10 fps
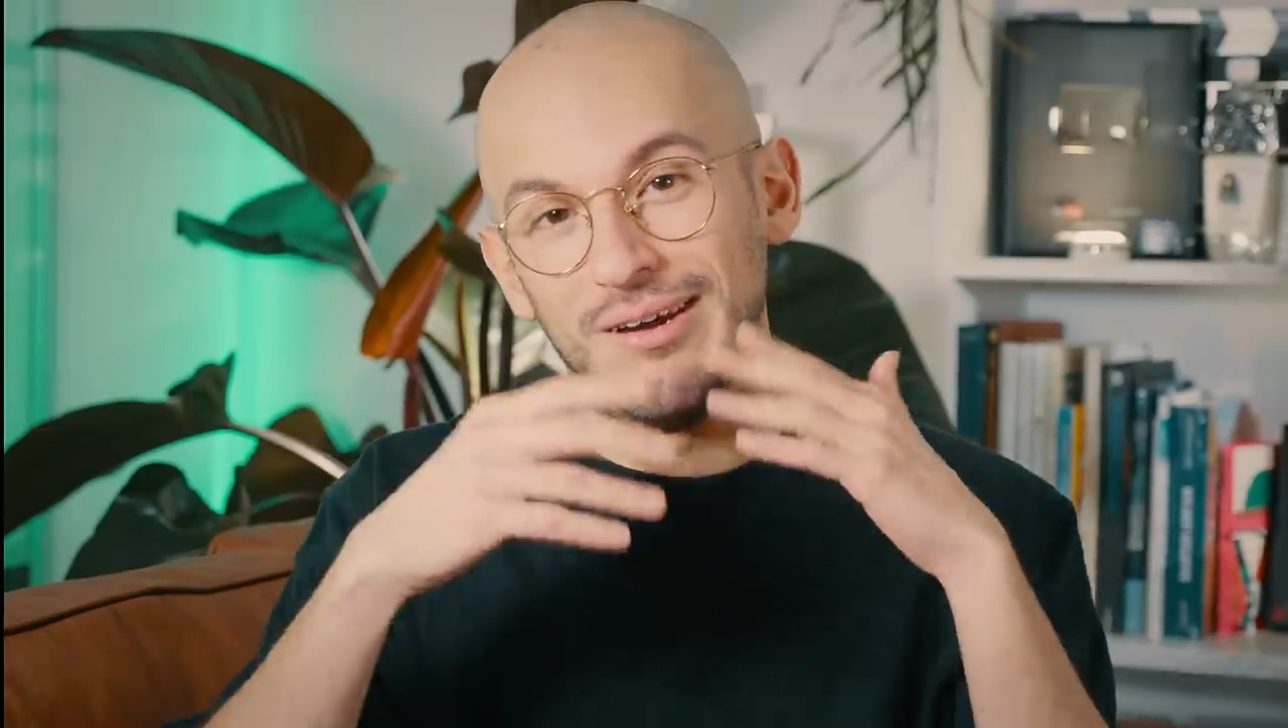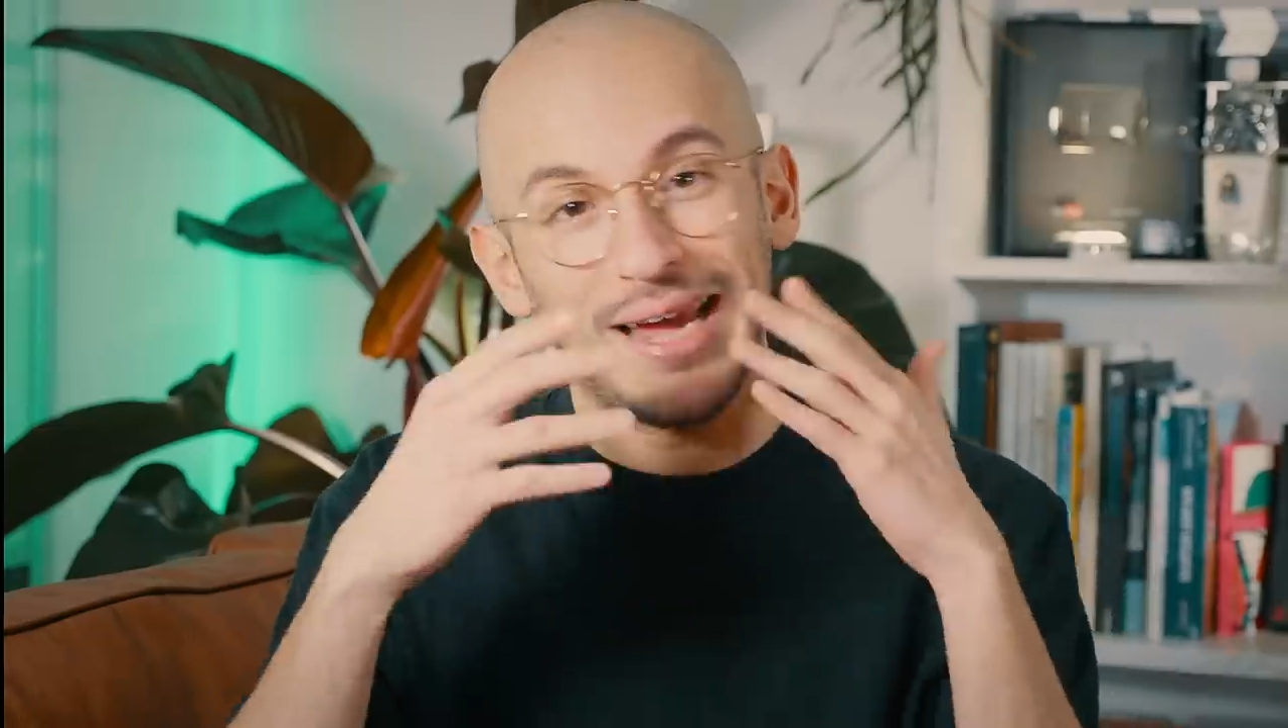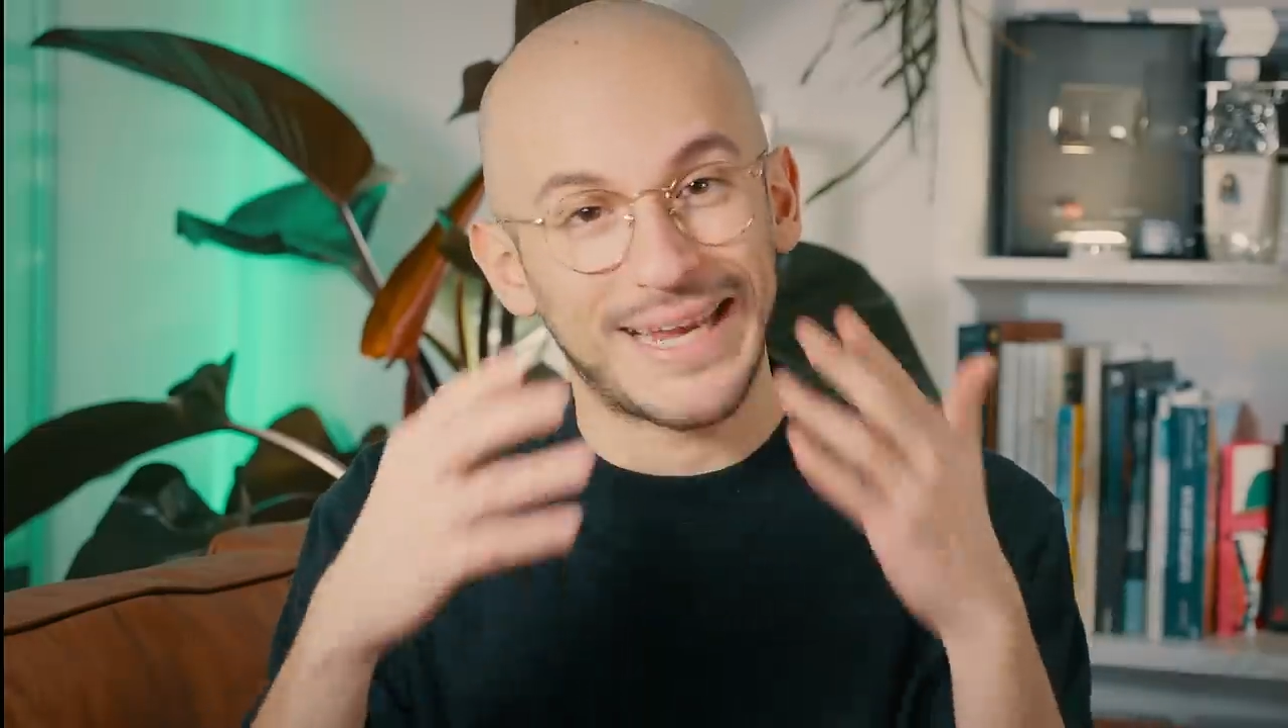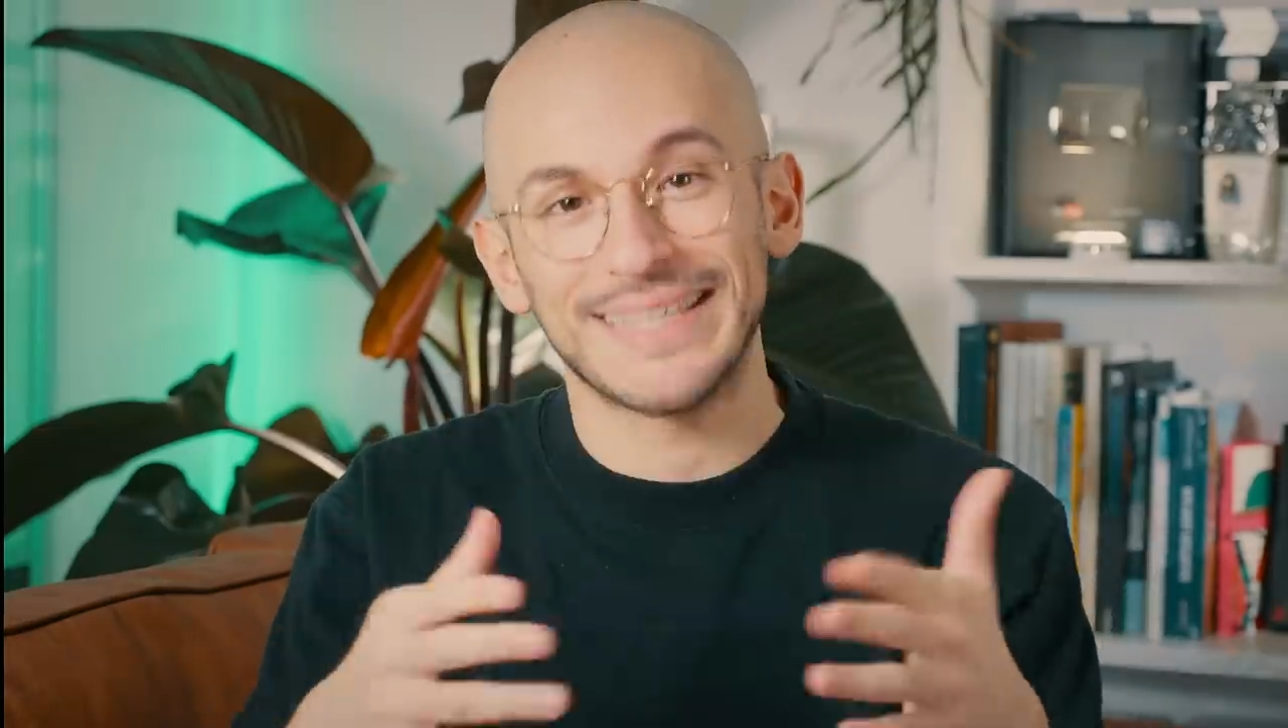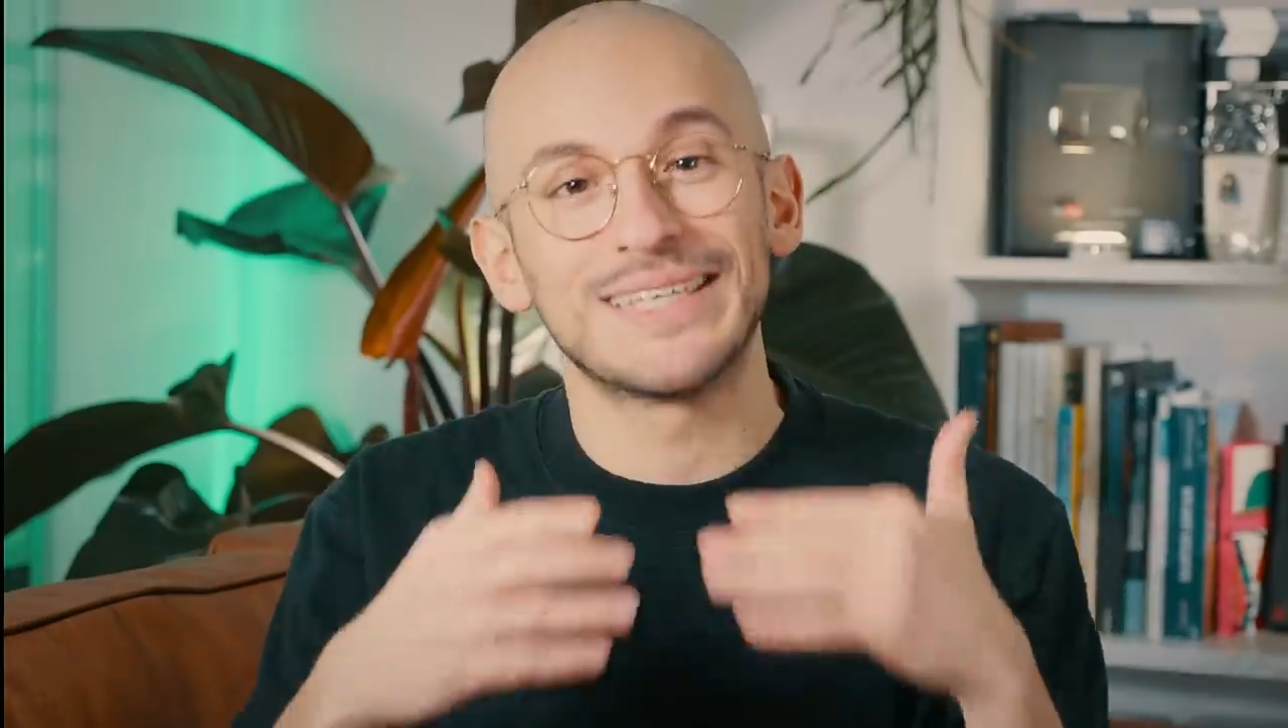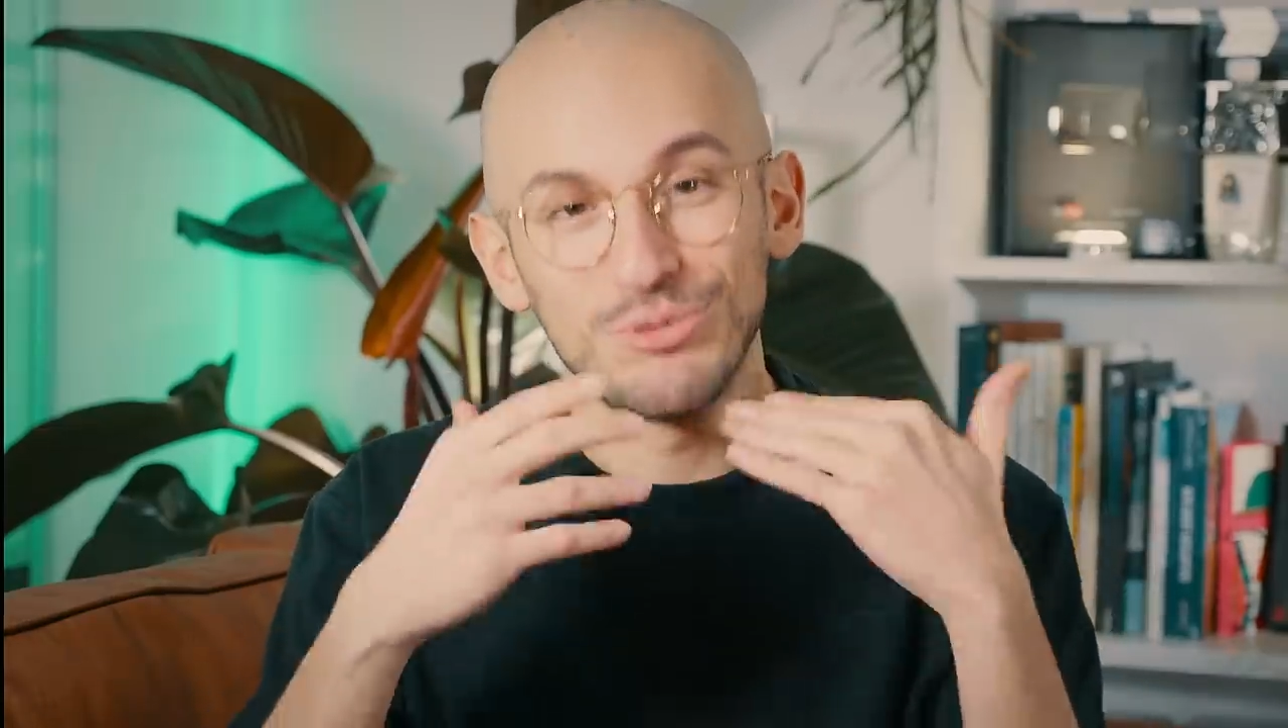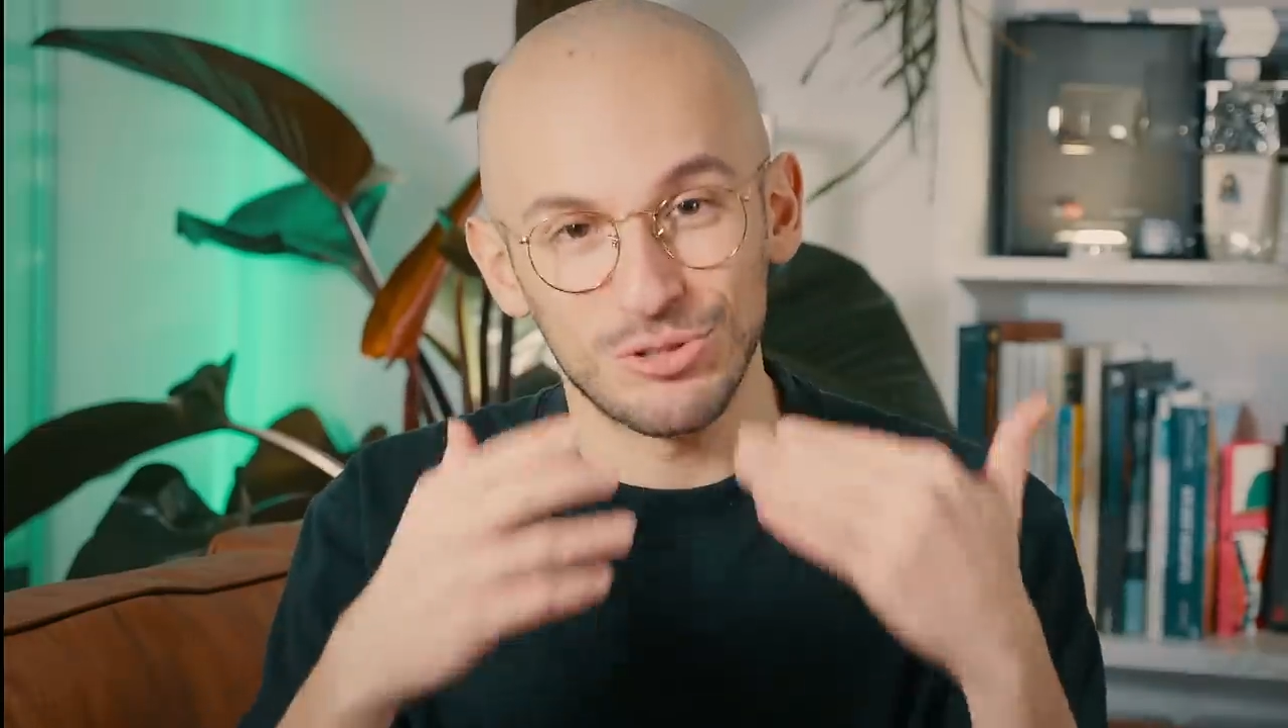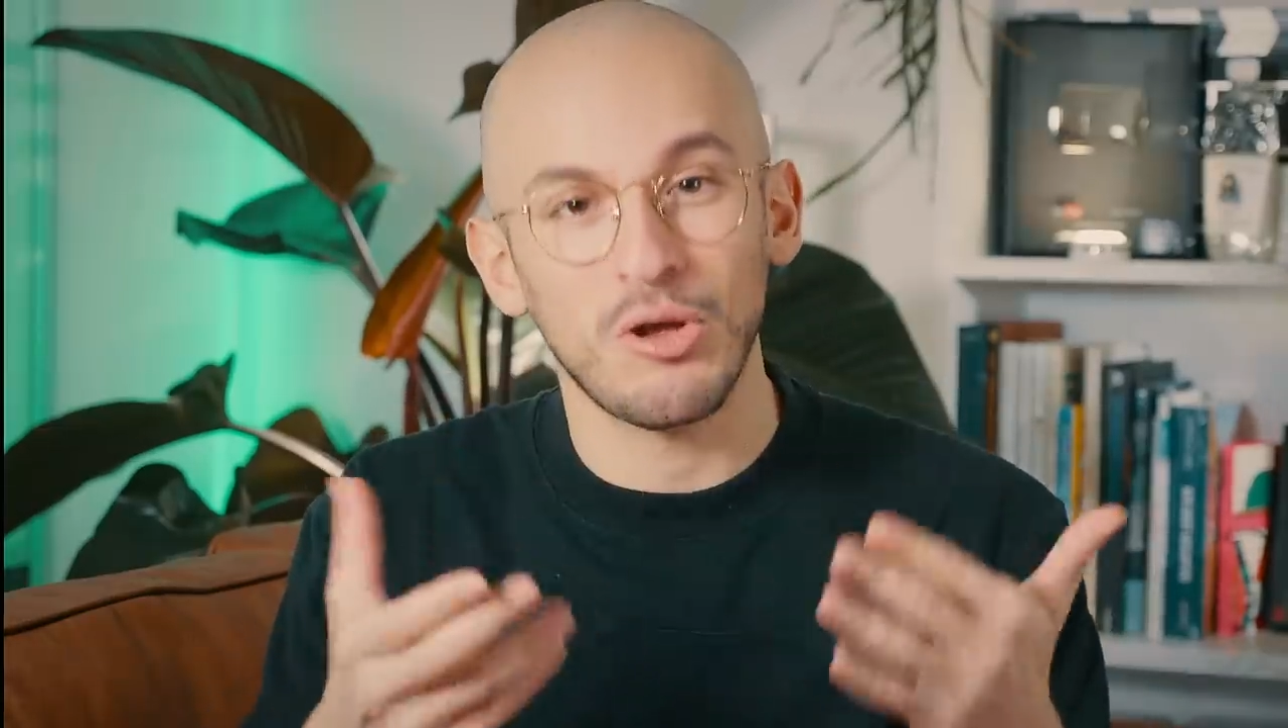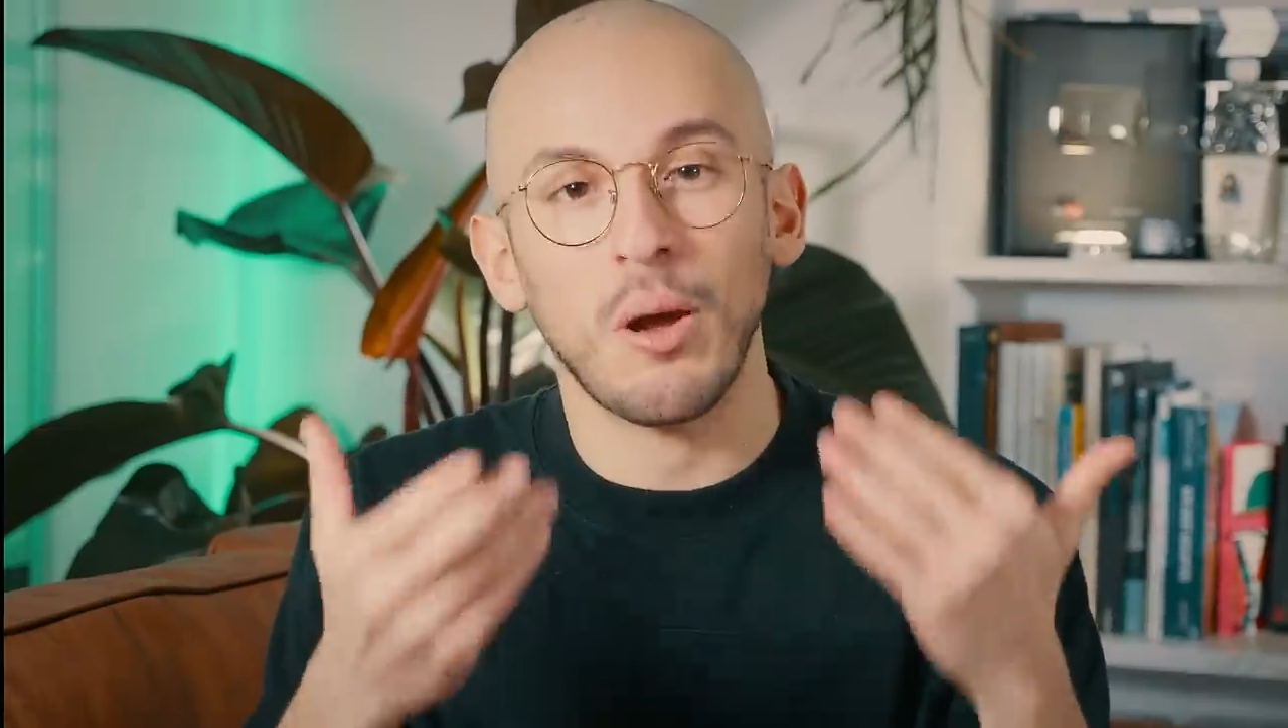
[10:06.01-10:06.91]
la regarder deux